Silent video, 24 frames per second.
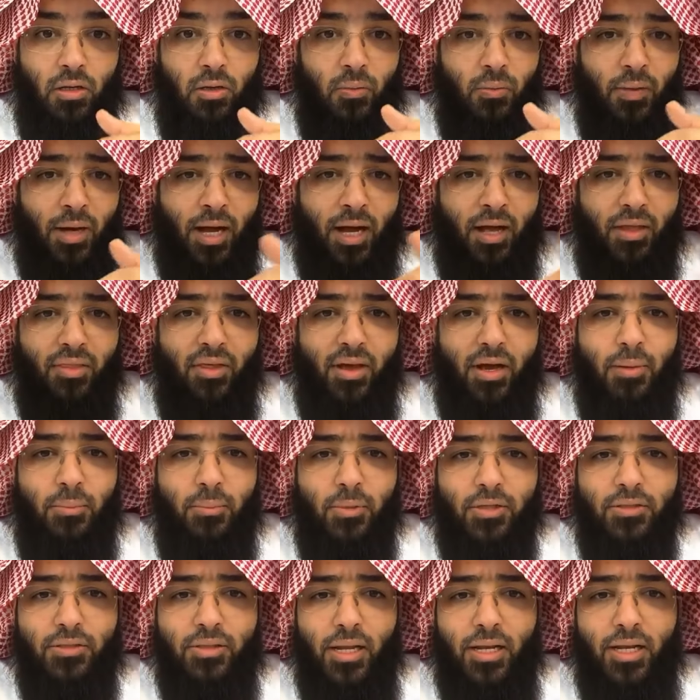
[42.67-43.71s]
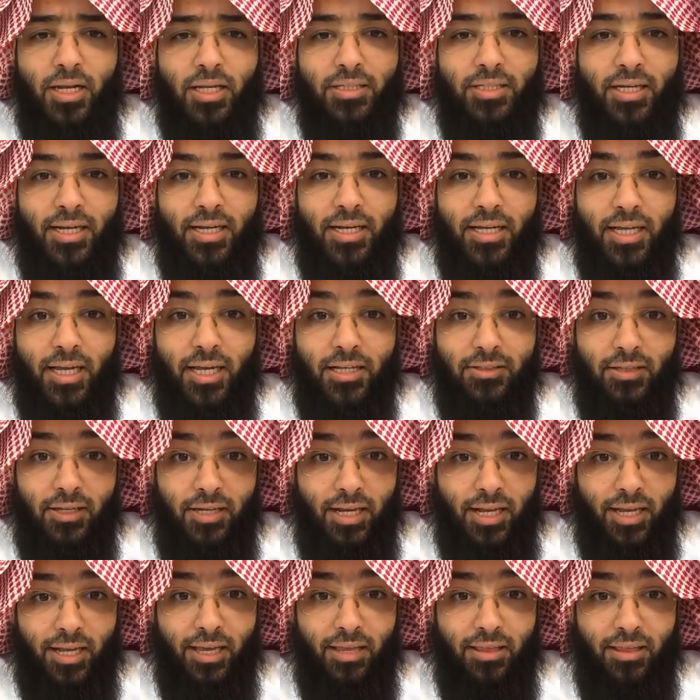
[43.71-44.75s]
وهذا أمر دلت عليه
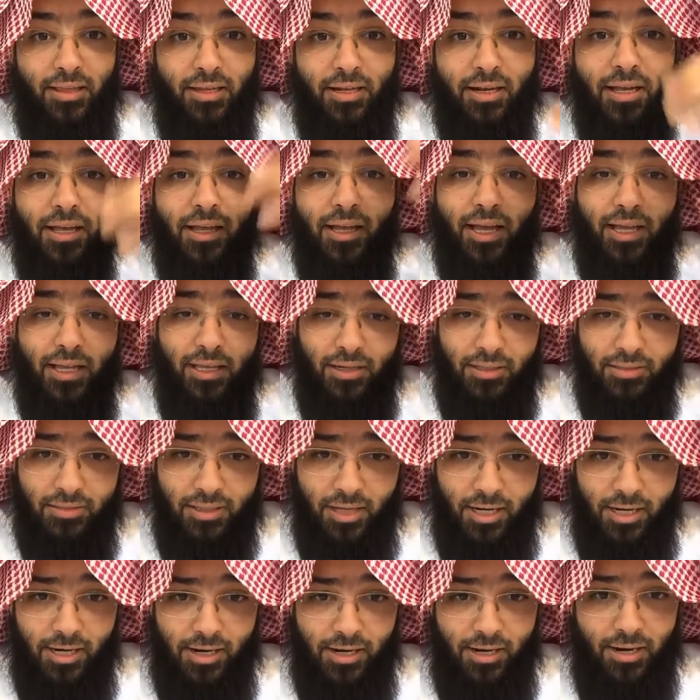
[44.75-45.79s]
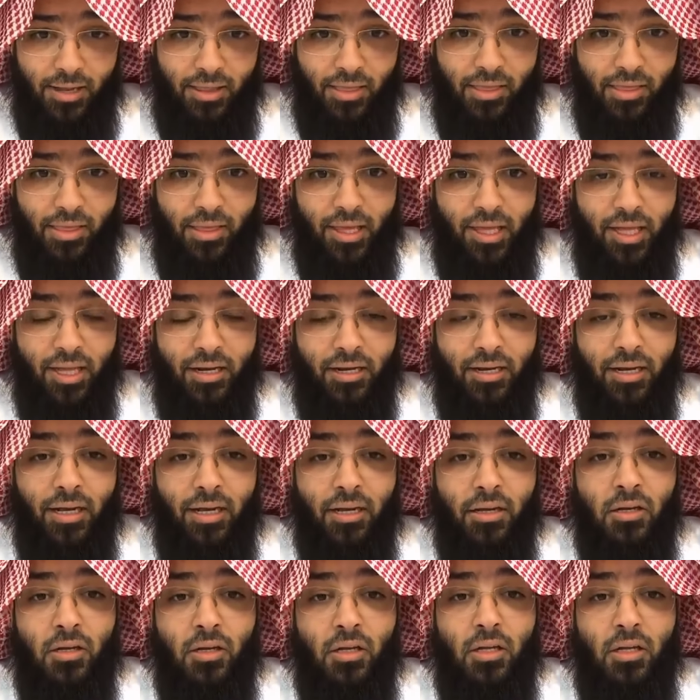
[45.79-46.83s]
أدلة كثيرة غير الدليل الذي ذكرنا
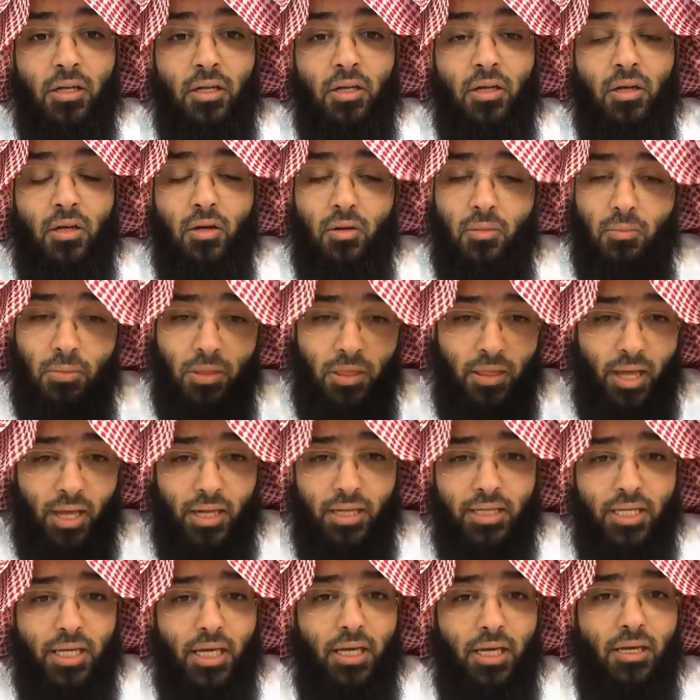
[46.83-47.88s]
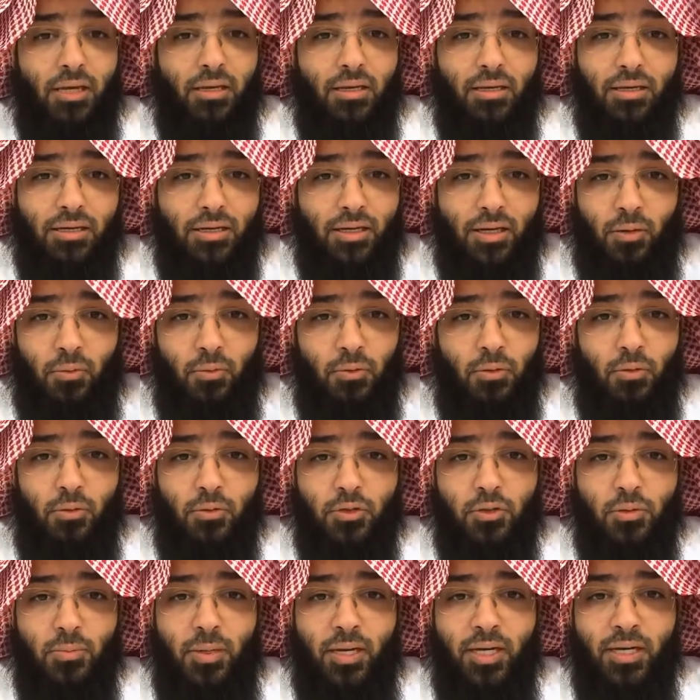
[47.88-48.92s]
من ذلك قوله
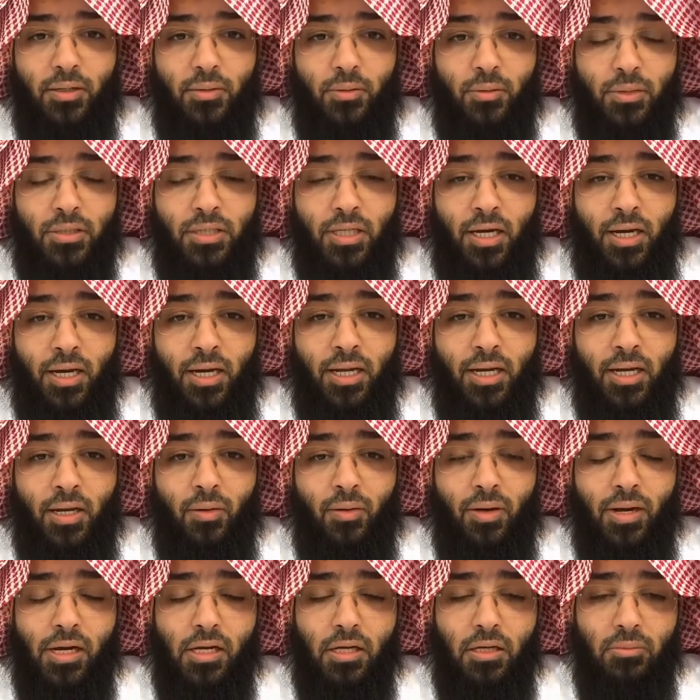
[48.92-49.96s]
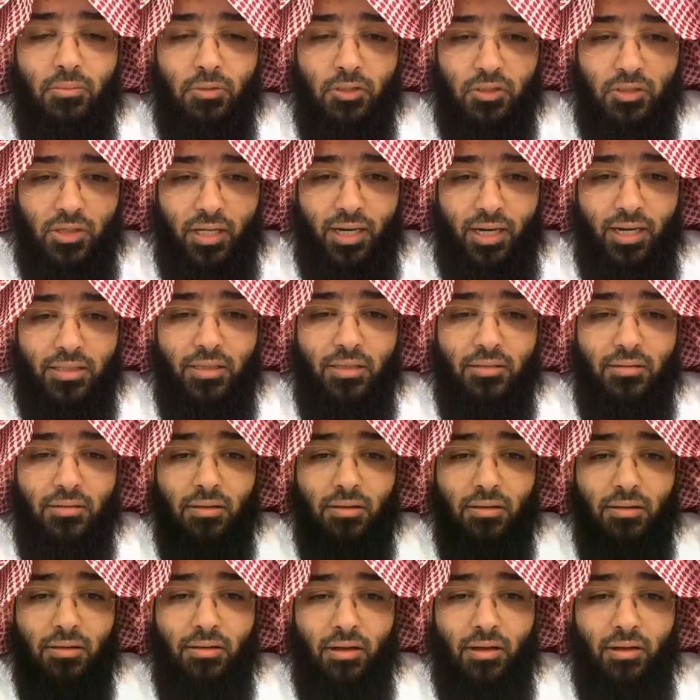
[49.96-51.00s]
سبحانه وتعالى وأقم الصلاة
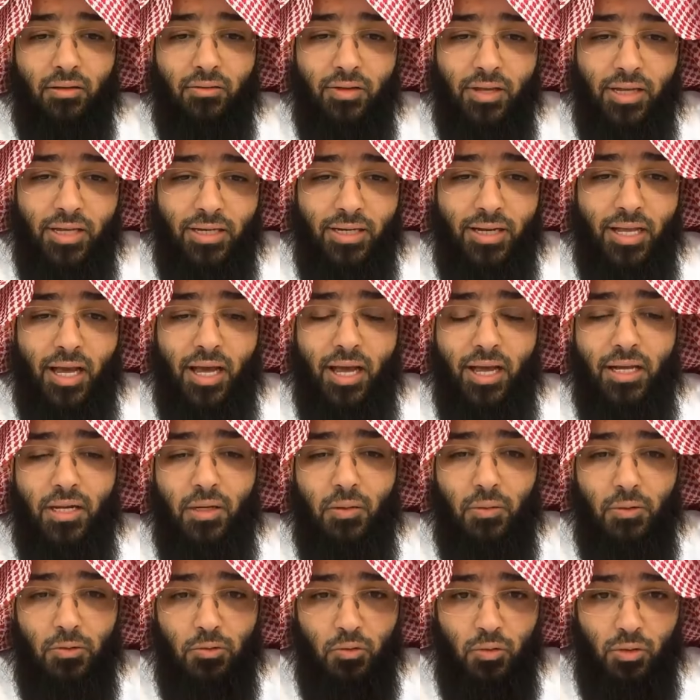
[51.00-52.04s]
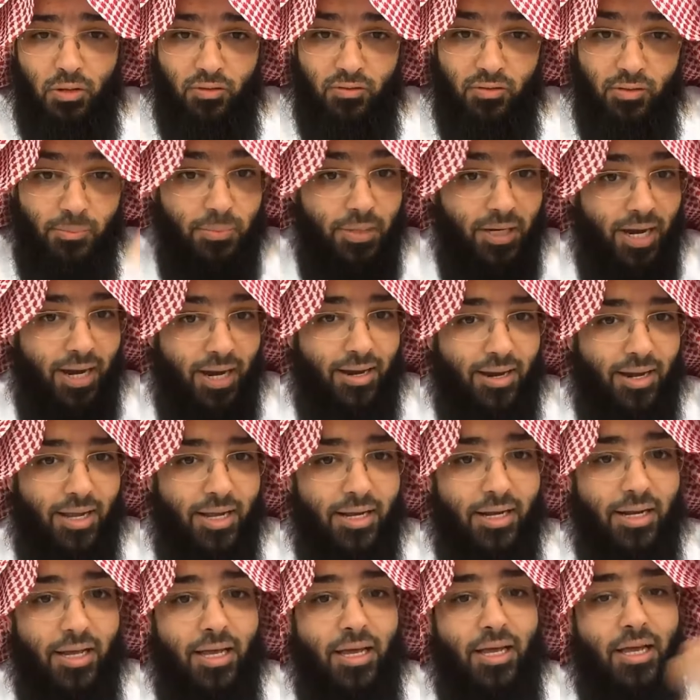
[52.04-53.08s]
طرفي النهار وزلفا من
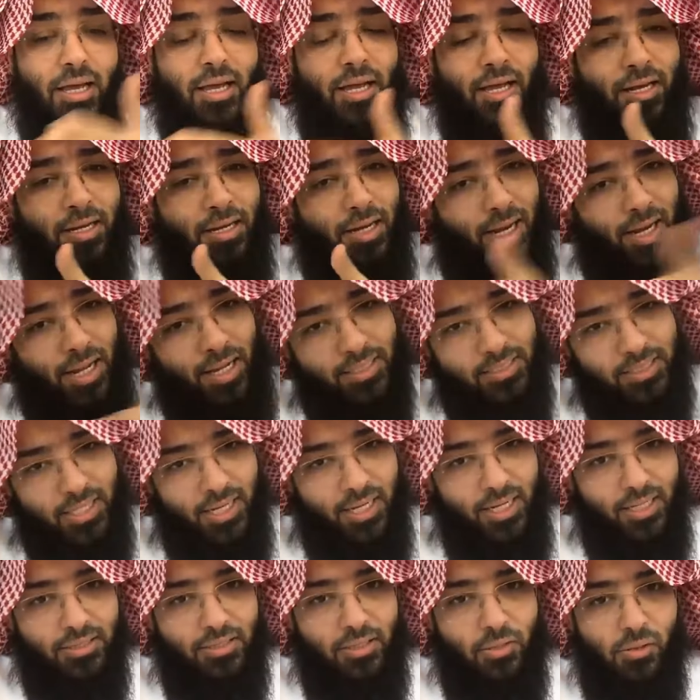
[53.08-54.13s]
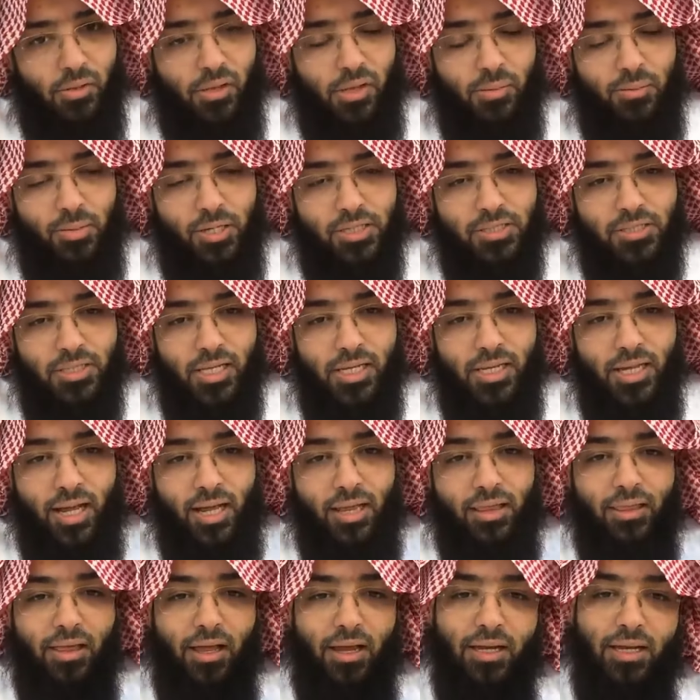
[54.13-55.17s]
الليل إن الحسنات يذهبن
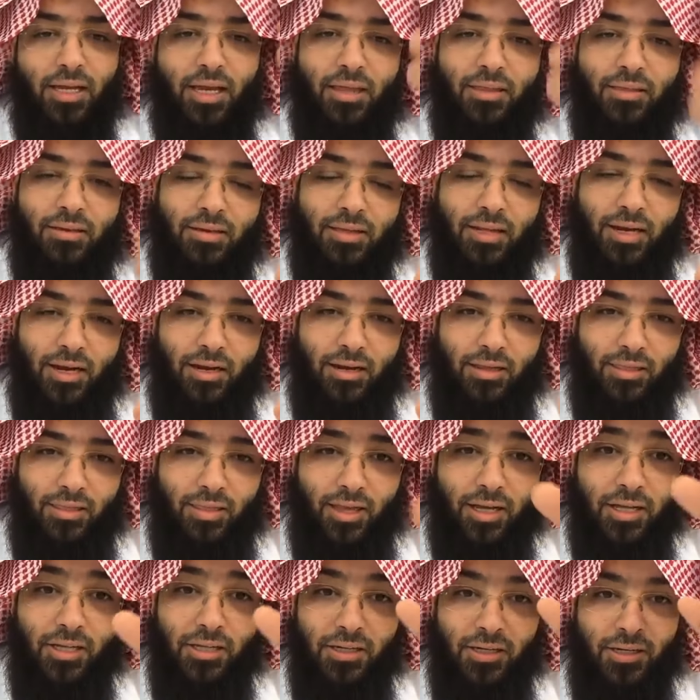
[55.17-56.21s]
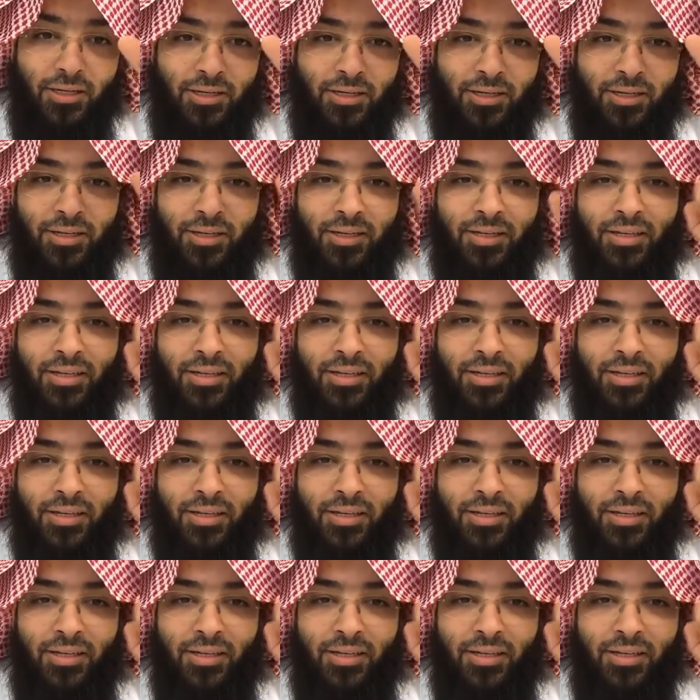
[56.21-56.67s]
السيئات ذلك ذكرى للذاكرين